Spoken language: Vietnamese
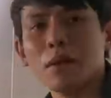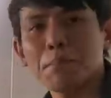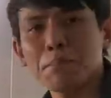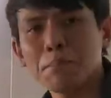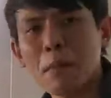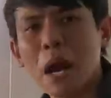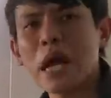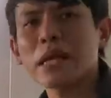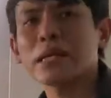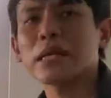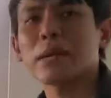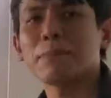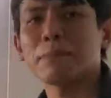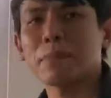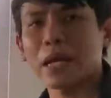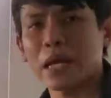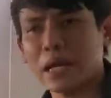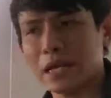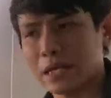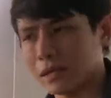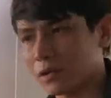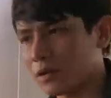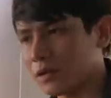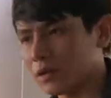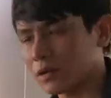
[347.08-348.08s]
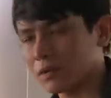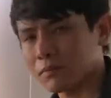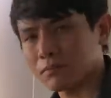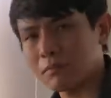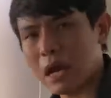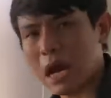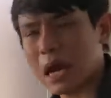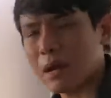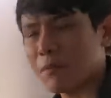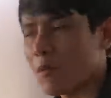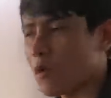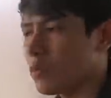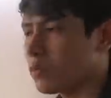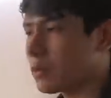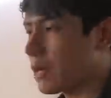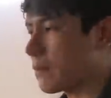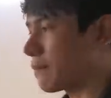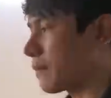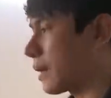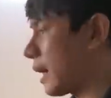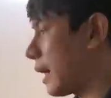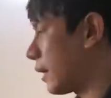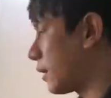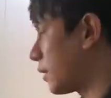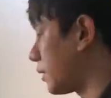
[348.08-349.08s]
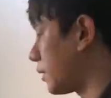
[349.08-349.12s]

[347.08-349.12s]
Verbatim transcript: ba trăm ngàn thôi, ba bốn trăm ngàn